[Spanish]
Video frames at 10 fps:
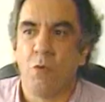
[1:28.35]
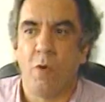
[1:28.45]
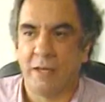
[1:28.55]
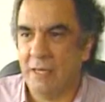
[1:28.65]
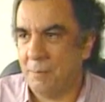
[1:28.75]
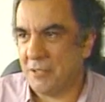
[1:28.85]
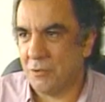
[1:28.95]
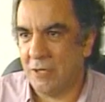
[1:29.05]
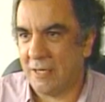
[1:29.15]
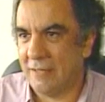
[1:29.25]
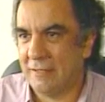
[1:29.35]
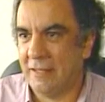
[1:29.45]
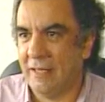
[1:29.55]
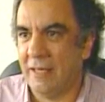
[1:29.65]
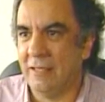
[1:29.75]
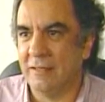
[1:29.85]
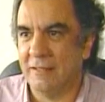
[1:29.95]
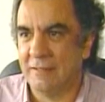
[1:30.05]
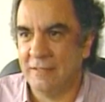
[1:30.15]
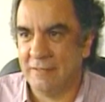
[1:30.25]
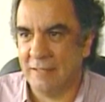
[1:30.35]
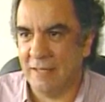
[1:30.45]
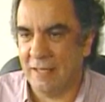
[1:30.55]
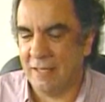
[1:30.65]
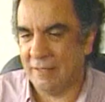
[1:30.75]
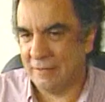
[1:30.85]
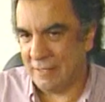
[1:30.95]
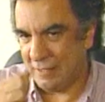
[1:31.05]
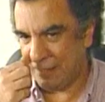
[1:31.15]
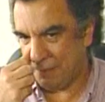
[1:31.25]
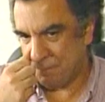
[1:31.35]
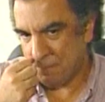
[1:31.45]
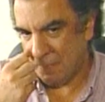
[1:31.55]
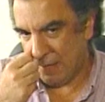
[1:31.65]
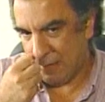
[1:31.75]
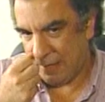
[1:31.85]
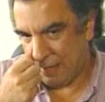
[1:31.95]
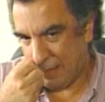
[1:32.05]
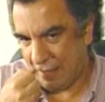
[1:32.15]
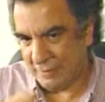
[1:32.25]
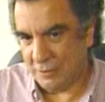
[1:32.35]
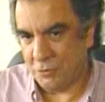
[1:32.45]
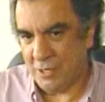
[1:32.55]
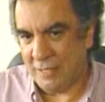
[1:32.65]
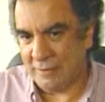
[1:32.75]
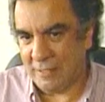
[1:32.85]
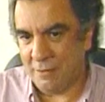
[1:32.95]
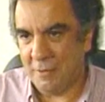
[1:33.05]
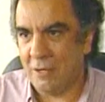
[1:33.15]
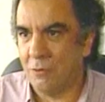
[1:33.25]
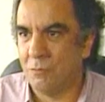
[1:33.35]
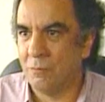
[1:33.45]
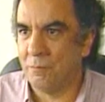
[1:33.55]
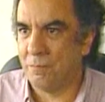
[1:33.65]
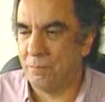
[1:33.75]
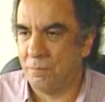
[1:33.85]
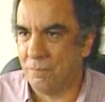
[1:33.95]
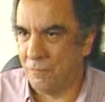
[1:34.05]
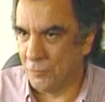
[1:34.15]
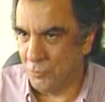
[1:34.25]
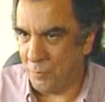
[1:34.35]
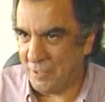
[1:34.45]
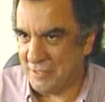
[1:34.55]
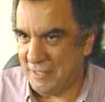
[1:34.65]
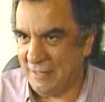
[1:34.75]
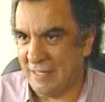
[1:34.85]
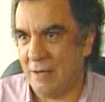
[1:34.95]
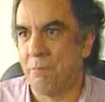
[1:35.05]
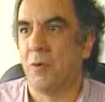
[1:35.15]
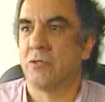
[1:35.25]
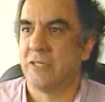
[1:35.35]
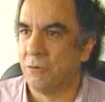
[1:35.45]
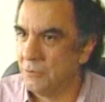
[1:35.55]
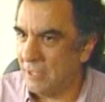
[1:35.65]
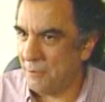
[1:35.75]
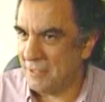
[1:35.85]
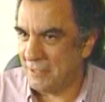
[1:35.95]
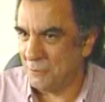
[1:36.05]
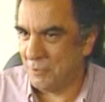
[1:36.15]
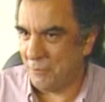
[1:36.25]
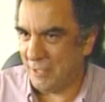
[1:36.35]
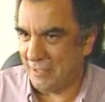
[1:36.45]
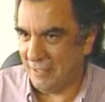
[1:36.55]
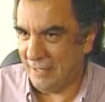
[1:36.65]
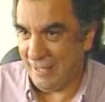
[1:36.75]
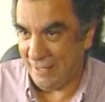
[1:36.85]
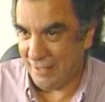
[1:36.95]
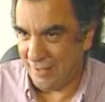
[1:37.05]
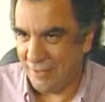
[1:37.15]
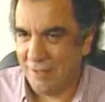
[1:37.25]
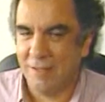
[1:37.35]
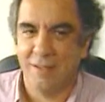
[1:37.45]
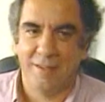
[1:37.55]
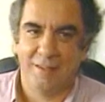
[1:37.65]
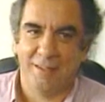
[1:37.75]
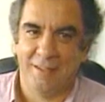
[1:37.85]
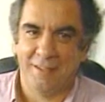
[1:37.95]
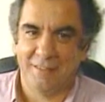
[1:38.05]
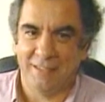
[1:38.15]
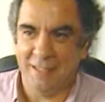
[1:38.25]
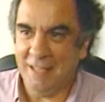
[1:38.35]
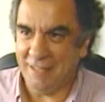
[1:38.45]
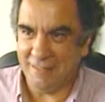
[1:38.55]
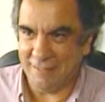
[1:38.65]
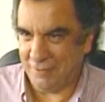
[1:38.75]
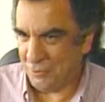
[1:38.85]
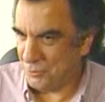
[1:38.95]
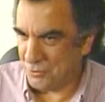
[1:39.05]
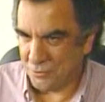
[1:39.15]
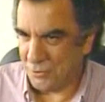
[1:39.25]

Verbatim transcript: Cualquier persona que esté indecisa ante, ante Ollanta y vea un futuro presidente que por segunda vez en un debate lee, eh, sería desastroso.